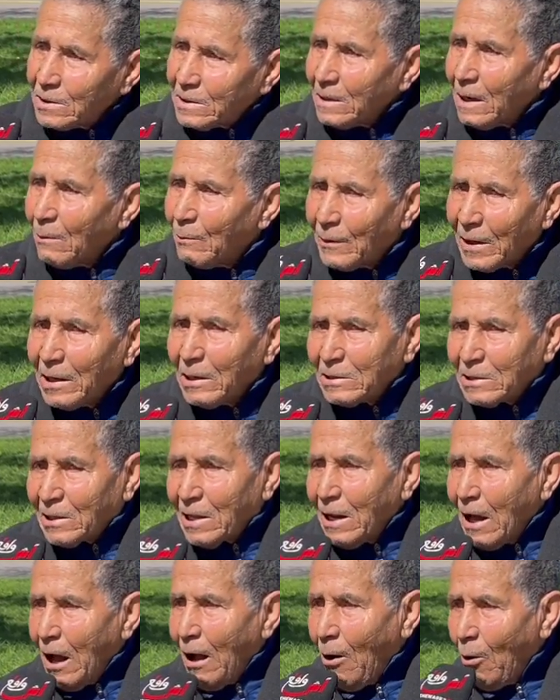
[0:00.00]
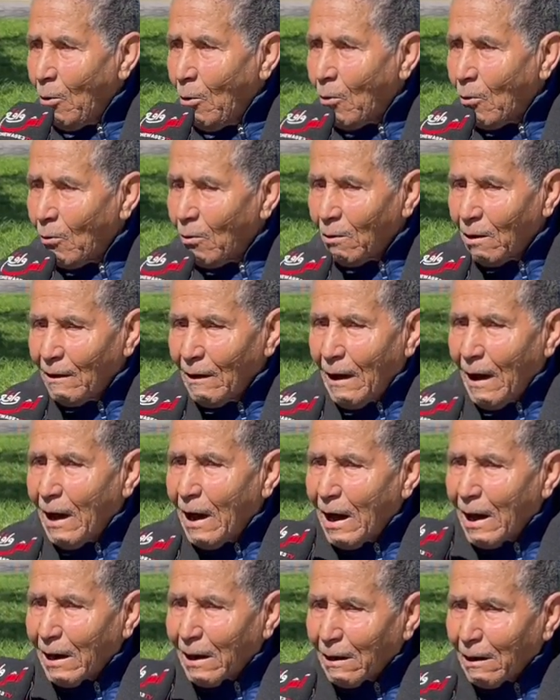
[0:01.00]
دابا يتلاحوا
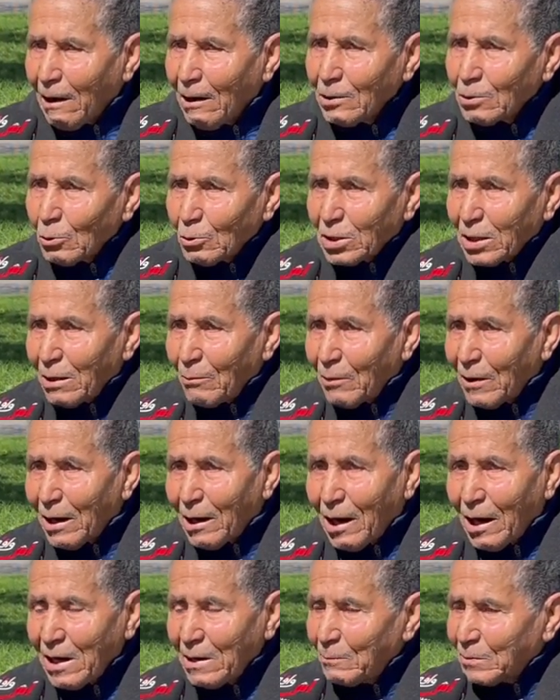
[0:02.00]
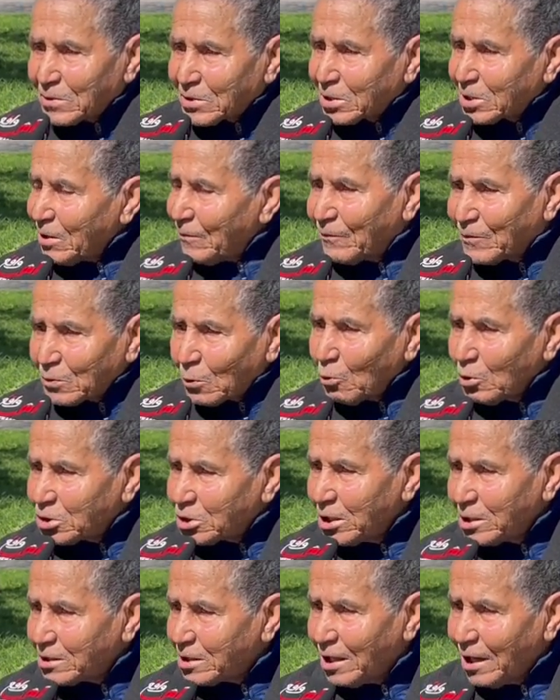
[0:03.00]
عار هادو دابا راه بالسيف
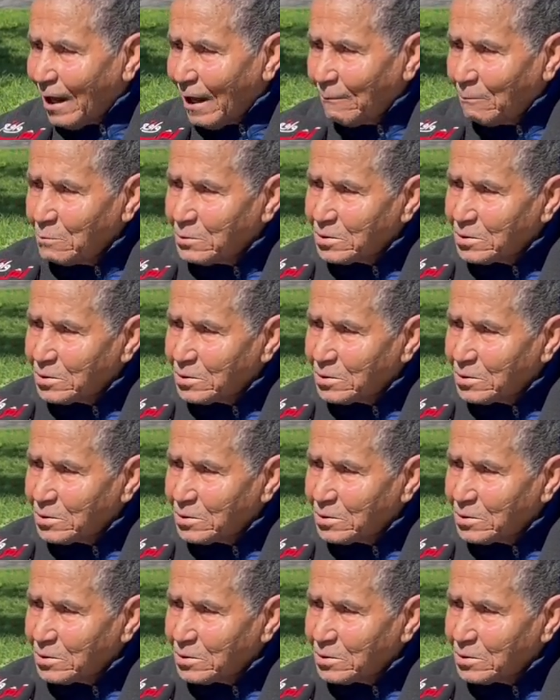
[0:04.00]
كلشي تيلعب